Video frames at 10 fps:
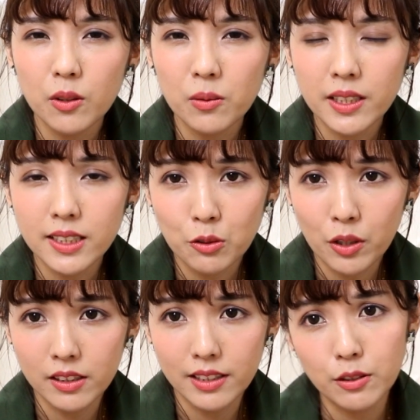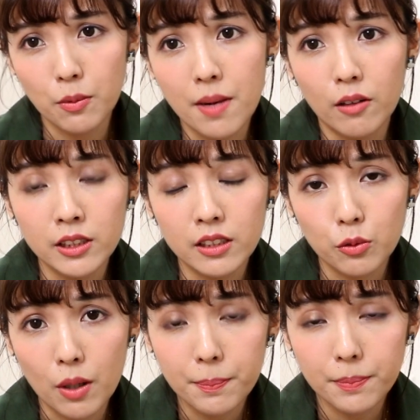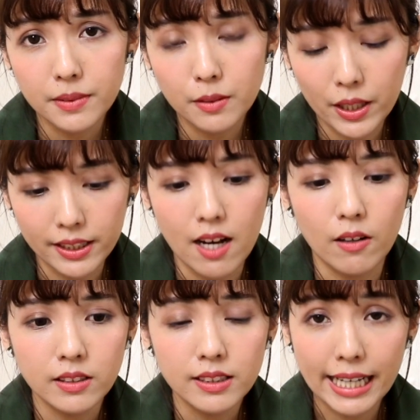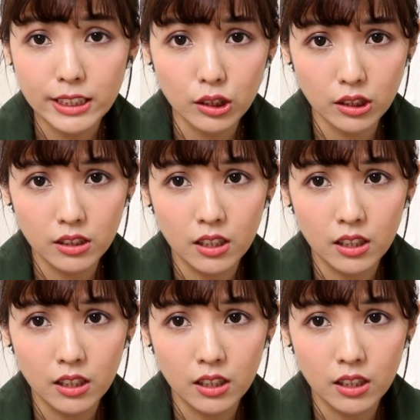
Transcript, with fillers: 冬天在穿的那种毛呢的短外套材质，